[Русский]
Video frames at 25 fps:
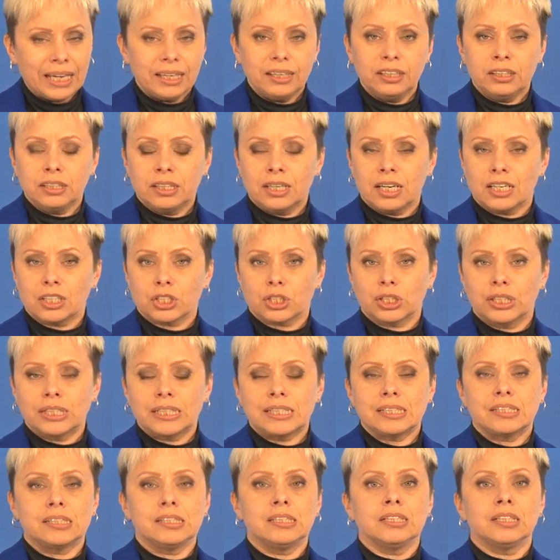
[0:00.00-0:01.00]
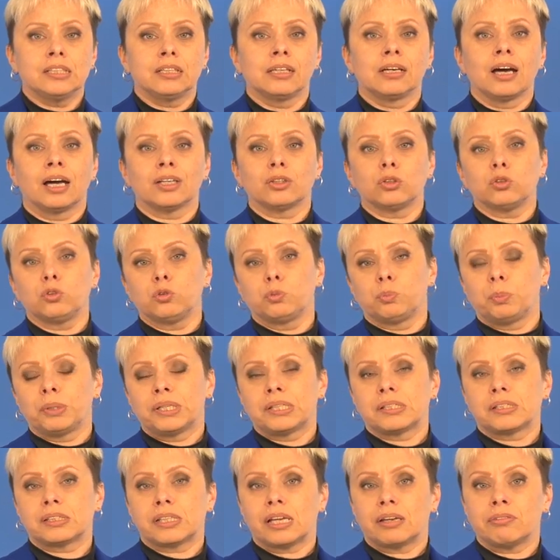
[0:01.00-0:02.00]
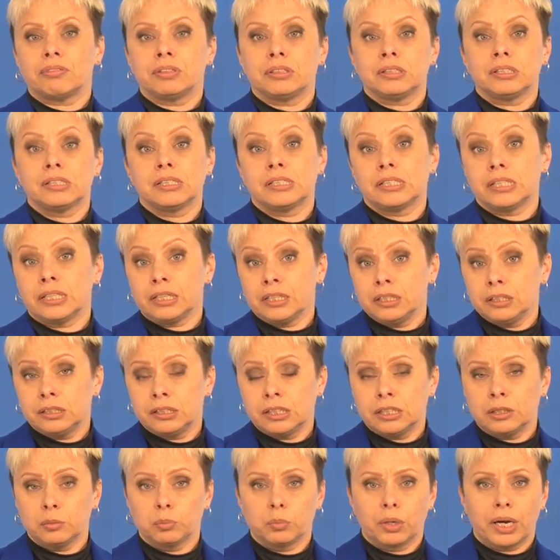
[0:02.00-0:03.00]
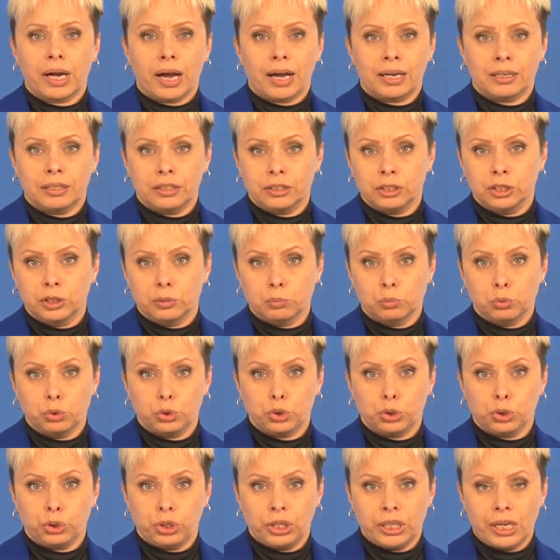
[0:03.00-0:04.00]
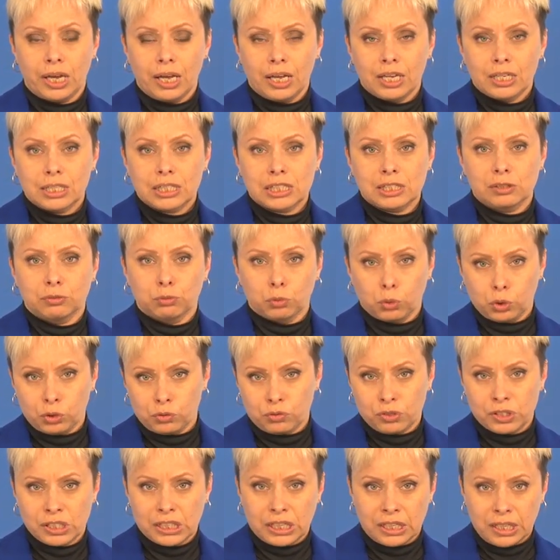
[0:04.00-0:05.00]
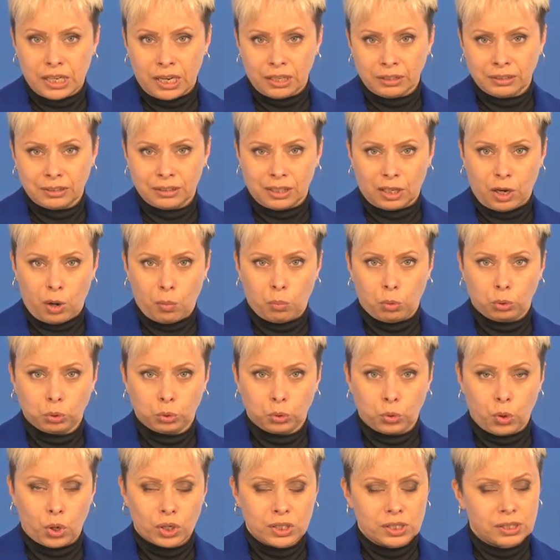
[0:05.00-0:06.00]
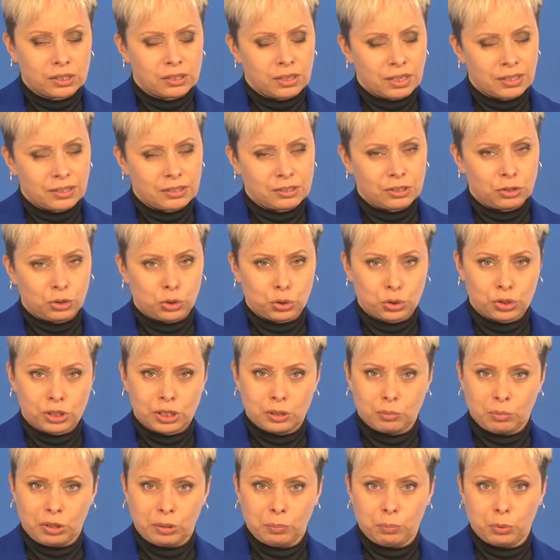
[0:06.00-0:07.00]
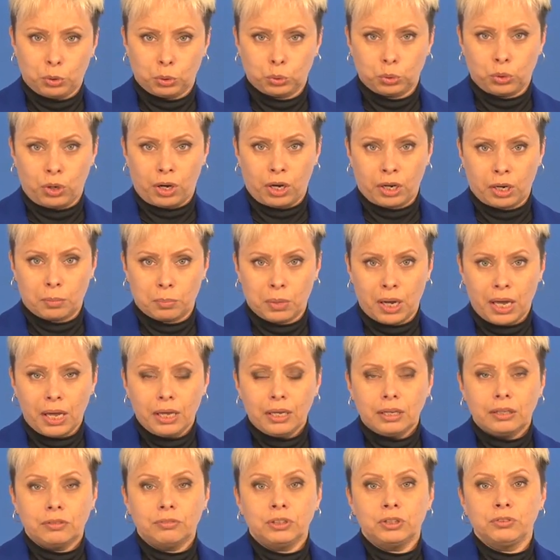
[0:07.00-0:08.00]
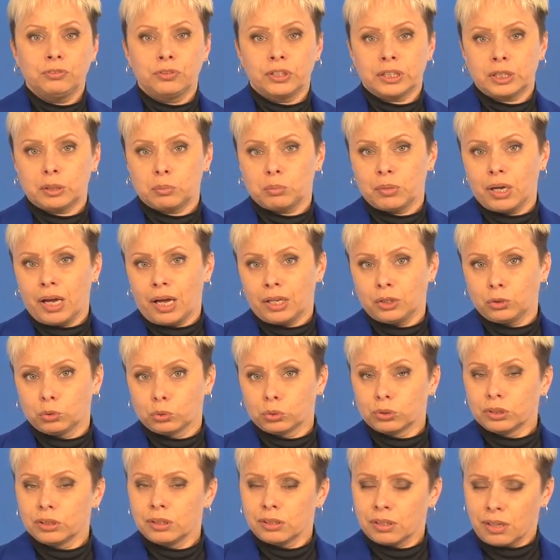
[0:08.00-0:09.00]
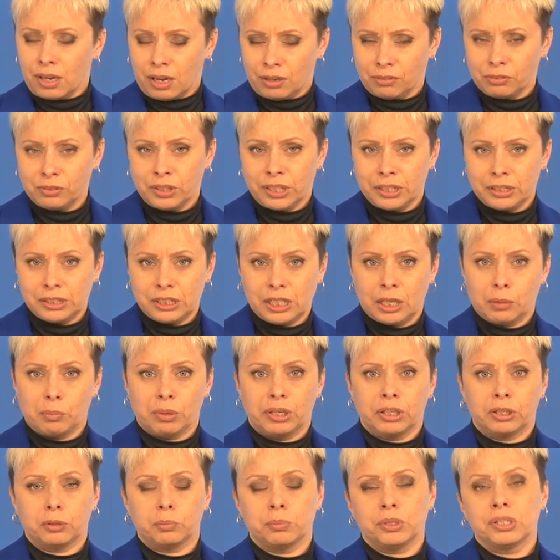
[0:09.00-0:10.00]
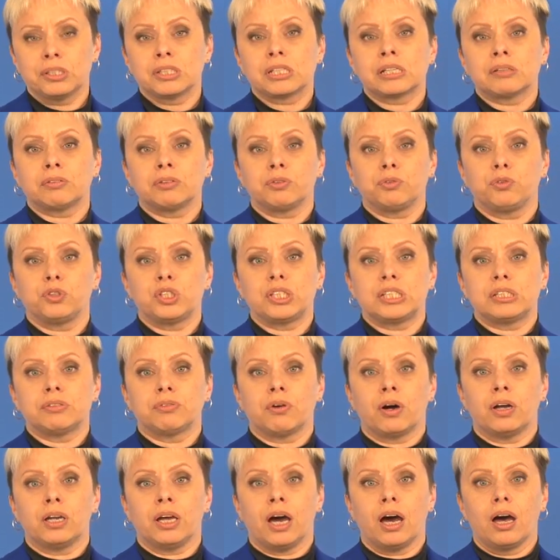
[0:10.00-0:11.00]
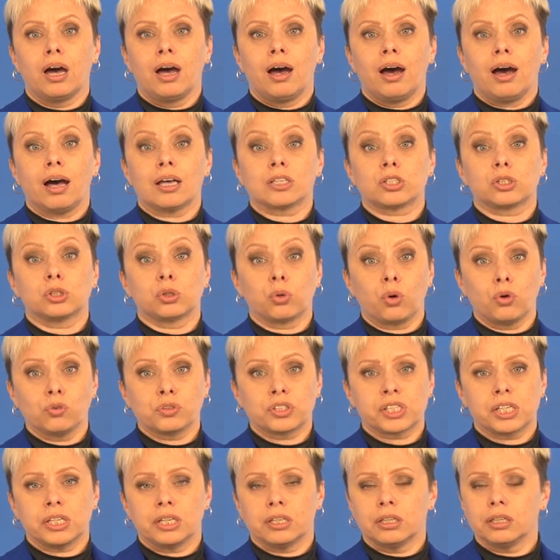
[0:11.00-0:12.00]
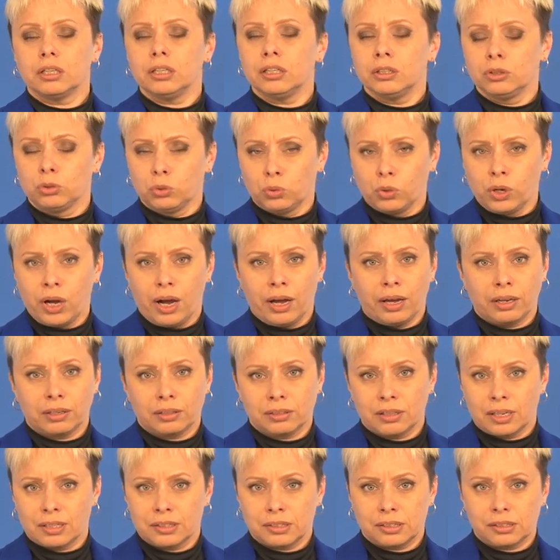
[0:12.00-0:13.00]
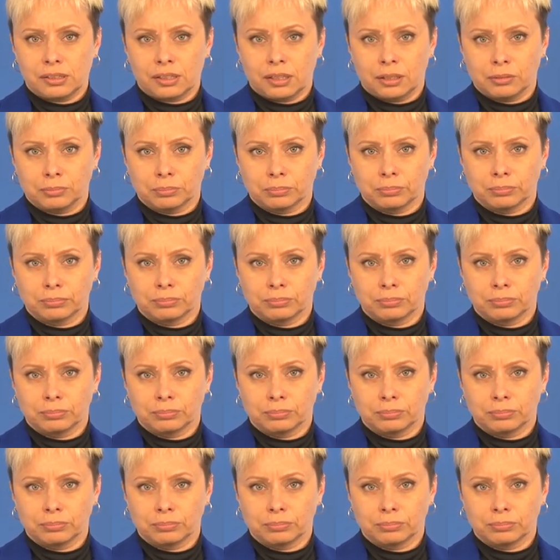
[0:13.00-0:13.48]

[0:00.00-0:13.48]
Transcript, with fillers: И каждый из них готов представить зрителям, коллегам и жюри свой взгляд на работу с классическим репертуаром. Ведь в этом году главная тема Ирбитского фестиваля – Островский и другая классика.